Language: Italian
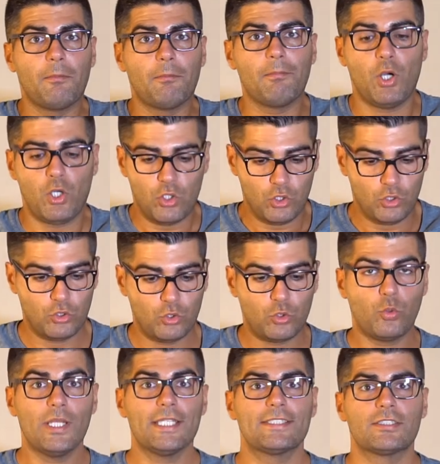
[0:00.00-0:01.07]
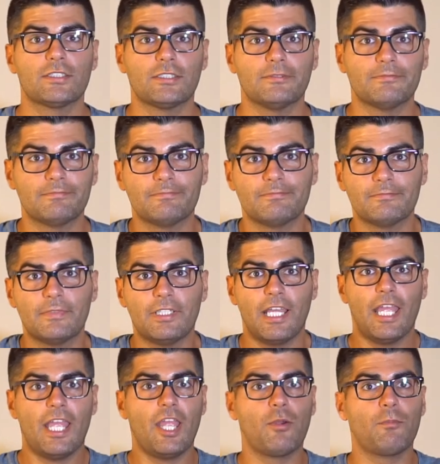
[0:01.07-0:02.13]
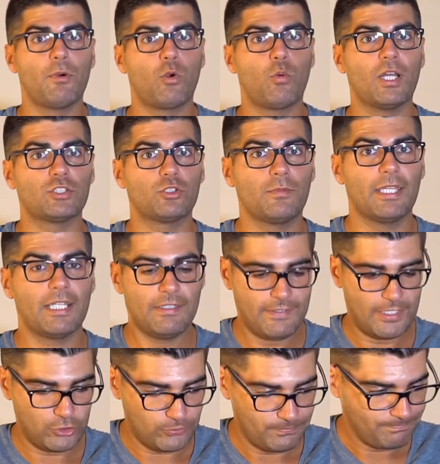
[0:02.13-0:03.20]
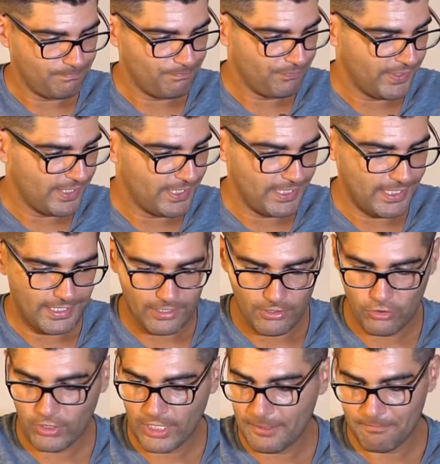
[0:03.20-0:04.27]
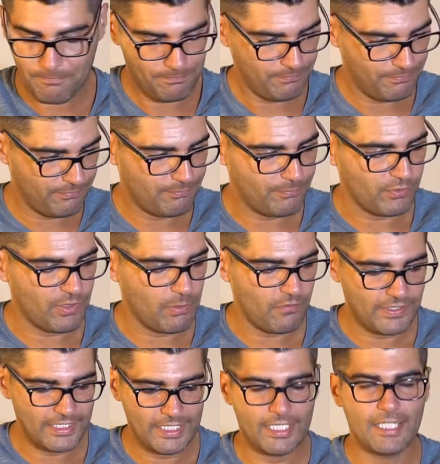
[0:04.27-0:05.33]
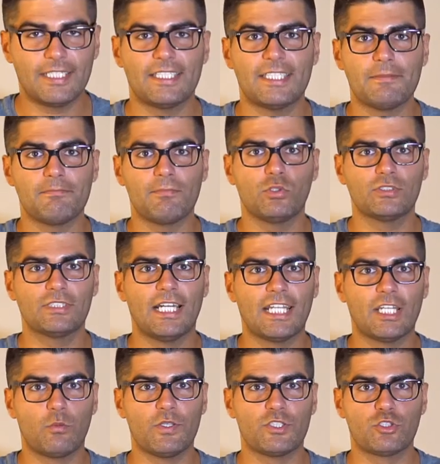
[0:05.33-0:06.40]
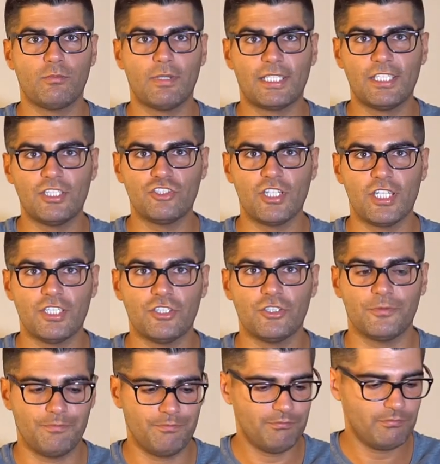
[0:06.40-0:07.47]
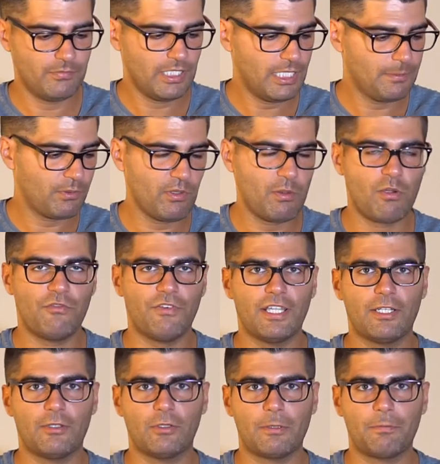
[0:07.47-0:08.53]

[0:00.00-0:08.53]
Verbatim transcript: Mo, questo è un po' quanto mi è arrivato. Ora proviamo a vedere di montare questo marchingegno e proviamo a fare una